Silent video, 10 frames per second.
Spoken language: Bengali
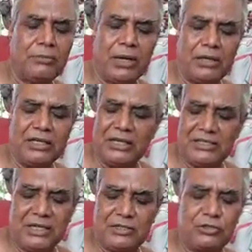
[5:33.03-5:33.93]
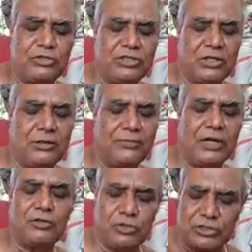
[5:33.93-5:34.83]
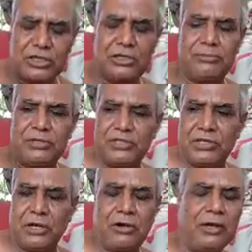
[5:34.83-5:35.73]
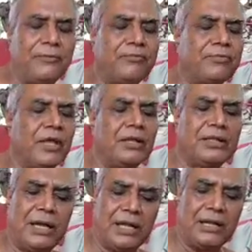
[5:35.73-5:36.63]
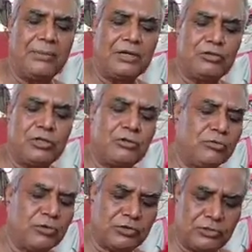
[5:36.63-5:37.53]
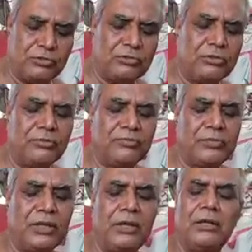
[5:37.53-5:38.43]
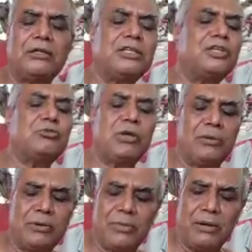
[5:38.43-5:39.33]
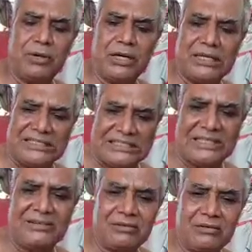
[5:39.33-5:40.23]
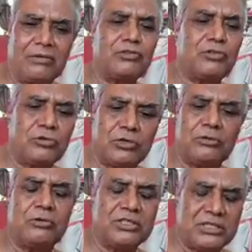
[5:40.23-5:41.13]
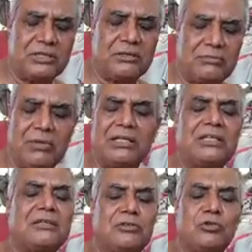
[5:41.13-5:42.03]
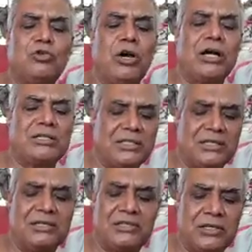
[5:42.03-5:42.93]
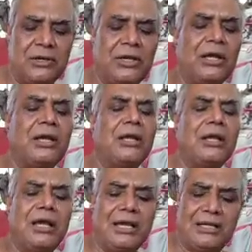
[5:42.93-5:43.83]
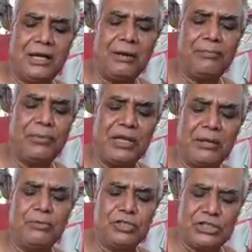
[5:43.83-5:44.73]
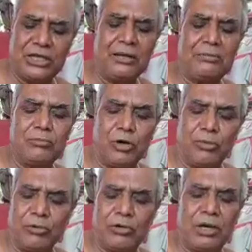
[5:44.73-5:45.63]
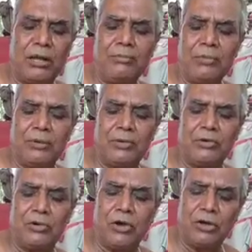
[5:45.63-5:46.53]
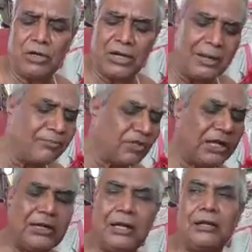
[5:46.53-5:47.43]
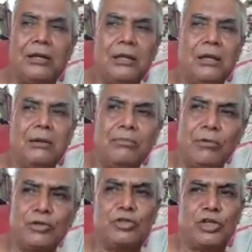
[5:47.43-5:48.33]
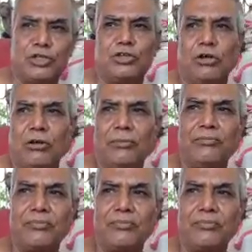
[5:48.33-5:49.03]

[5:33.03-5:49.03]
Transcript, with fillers: বা ইংরেজি আটষট্টি সালে আটষট্টি সালে ব্রিজটা হয় তার আগে মানুষের খুব কষ্ট হতো সেই সময় আমার বাবারা এসছেন কষ্ট করে করেছেন মাটির শূন্য আকাশের নিচে এইটা বিল বসিয়া নবগ্রাম এবং খড়গ্রাম থানার মধ্যস্থল